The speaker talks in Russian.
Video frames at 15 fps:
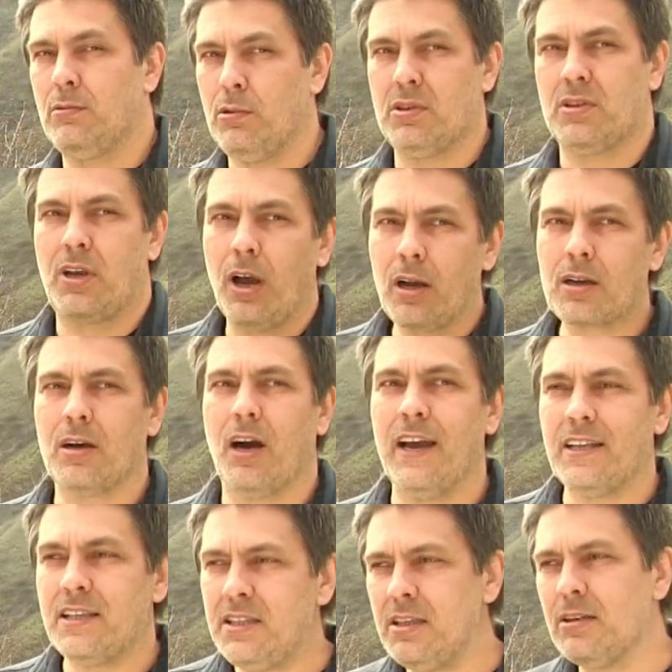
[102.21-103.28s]
То есть как
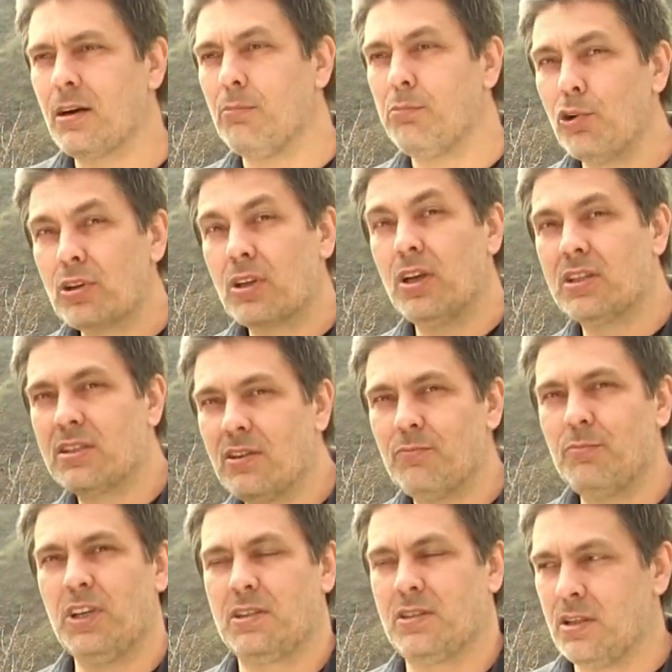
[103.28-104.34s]
IT работает
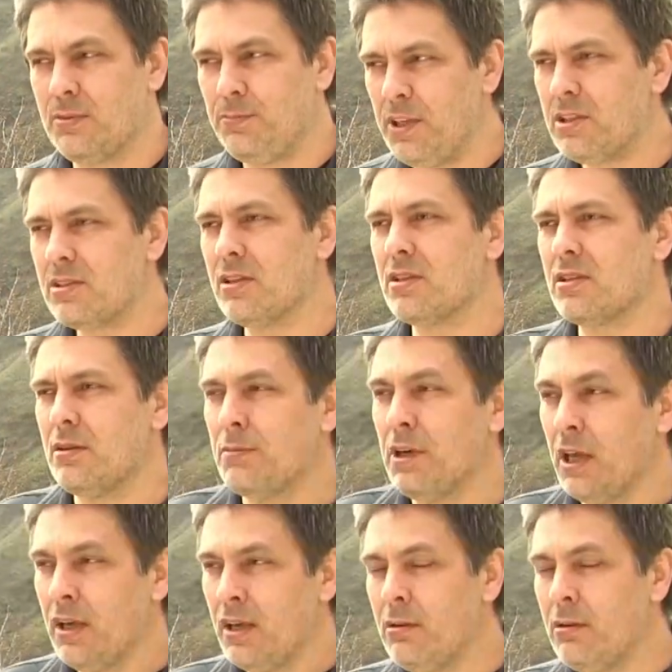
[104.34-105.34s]
совместно с бизнесом.